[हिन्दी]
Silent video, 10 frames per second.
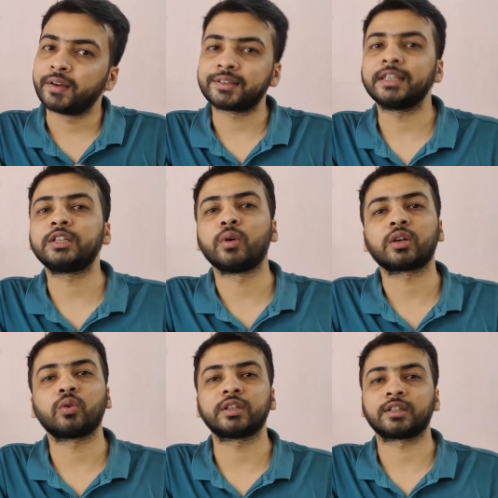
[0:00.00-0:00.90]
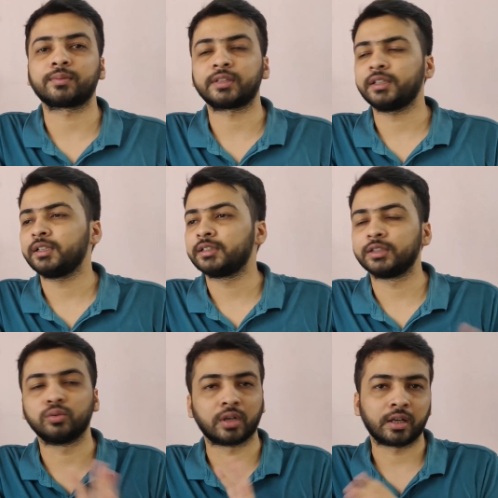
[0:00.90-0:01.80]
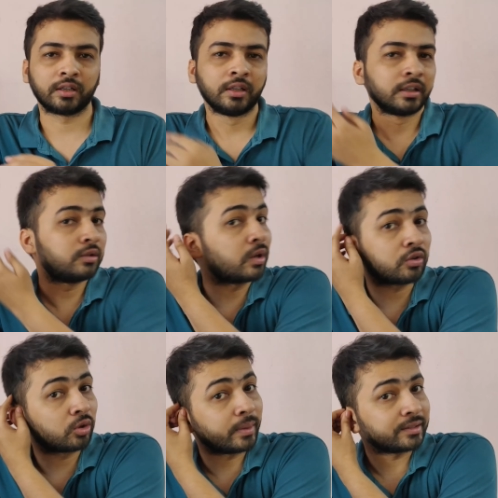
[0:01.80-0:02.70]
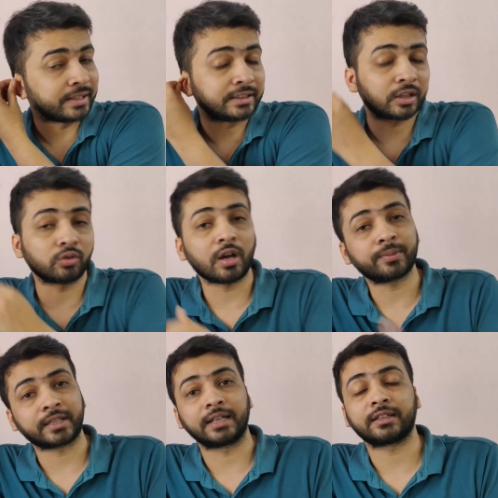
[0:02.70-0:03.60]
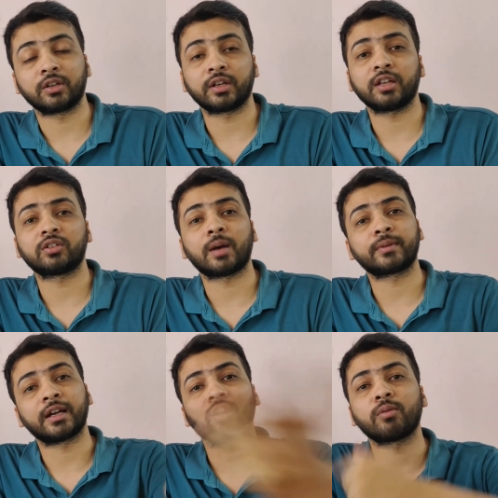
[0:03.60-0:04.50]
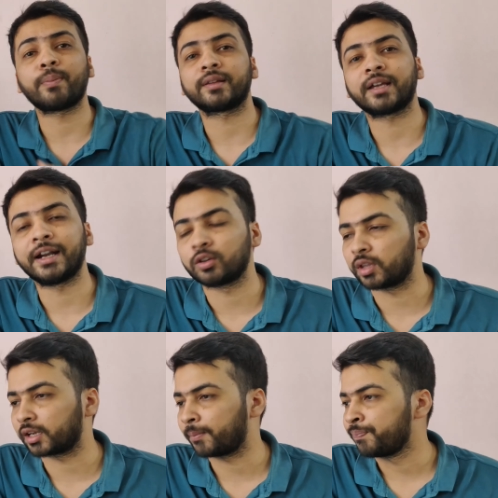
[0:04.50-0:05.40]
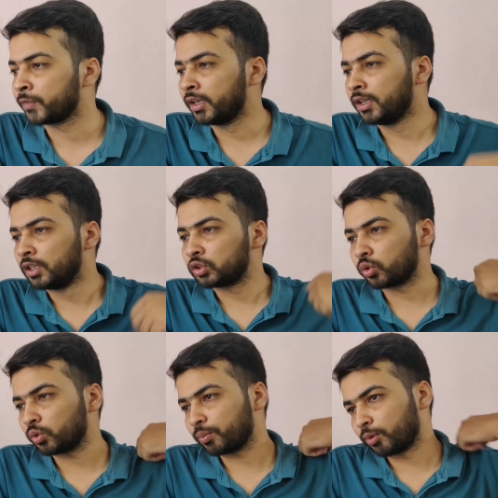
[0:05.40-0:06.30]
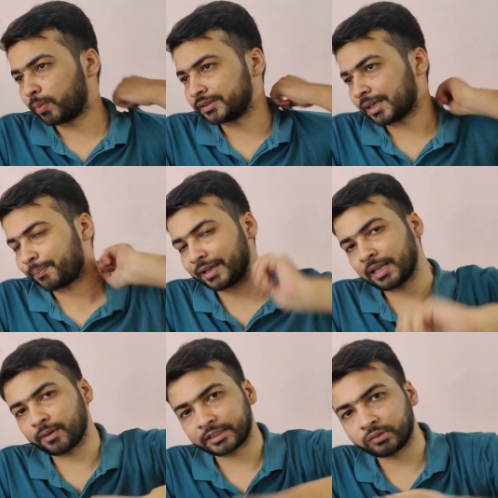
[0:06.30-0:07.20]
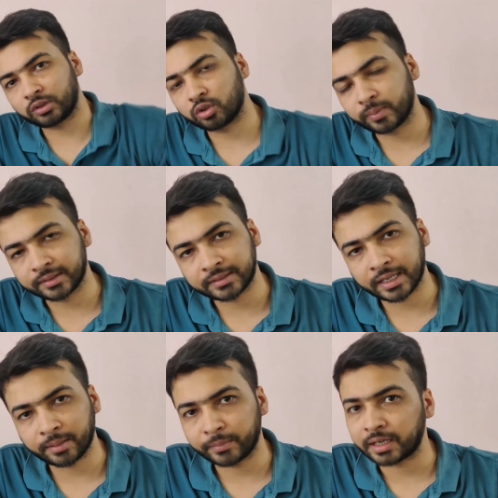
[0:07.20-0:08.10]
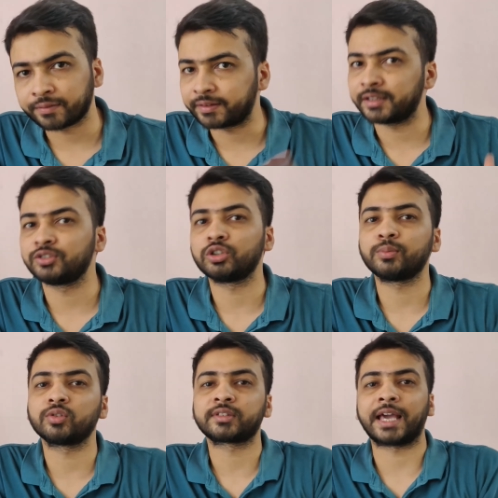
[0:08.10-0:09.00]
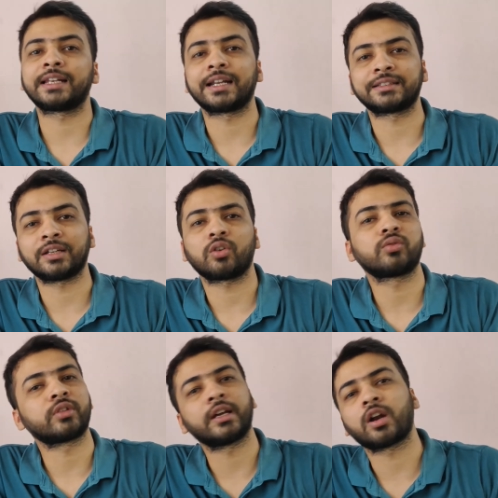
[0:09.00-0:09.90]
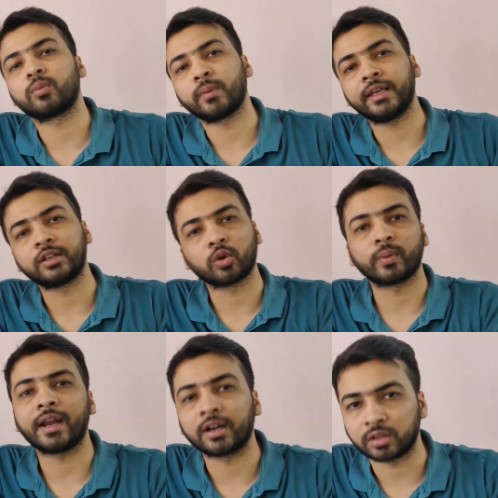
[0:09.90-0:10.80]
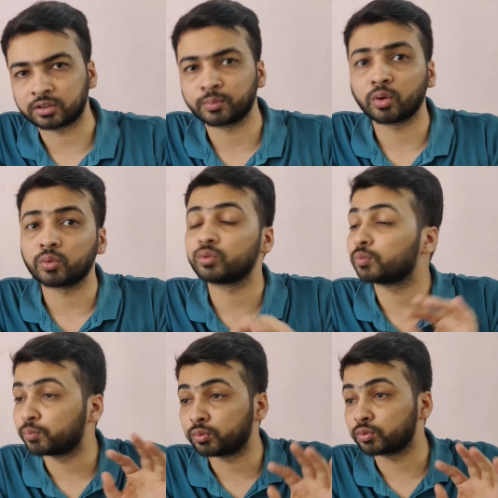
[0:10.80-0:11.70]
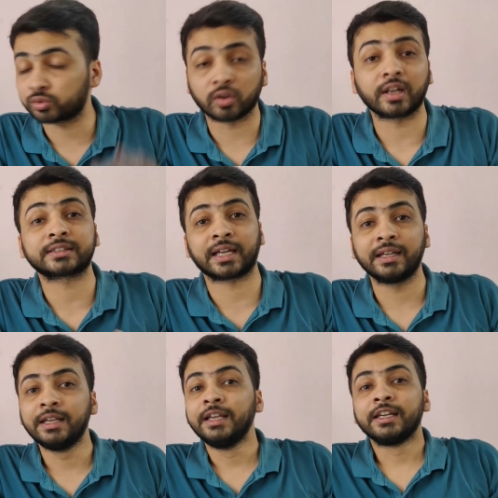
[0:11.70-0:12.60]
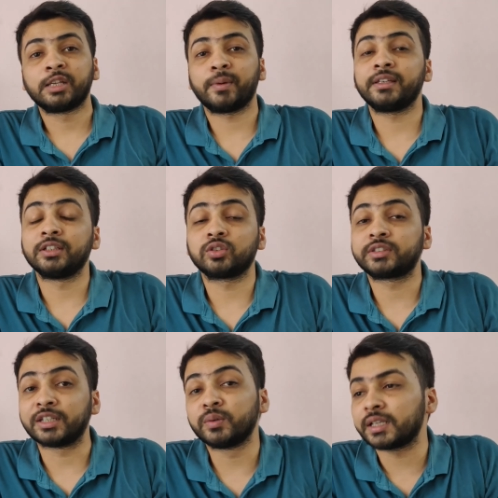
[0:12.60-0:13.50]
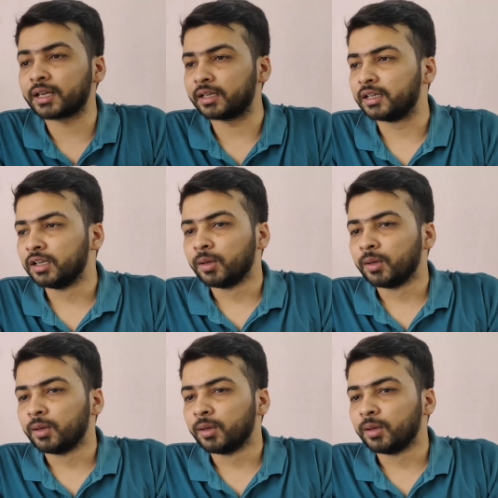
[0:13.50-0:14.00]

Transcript: वैसे ही क्यूआर कोड की तरफ से दे दूंगा क्यूआर कोड मैं सेंड करूंगा आप स्कैन करोगे तो आपके अकाउंट में पैसा ऐड हो जाएगा तो वो बंदा पहला वाला क्यूआर कोड भेजता है मेरा फ्रेंड जो है वो स्कैन करता है और उसके अकाउंट में एक रुपया ऐड हो जाता है तो वो उसको लगता है कि भाई ये तो जेन्यून है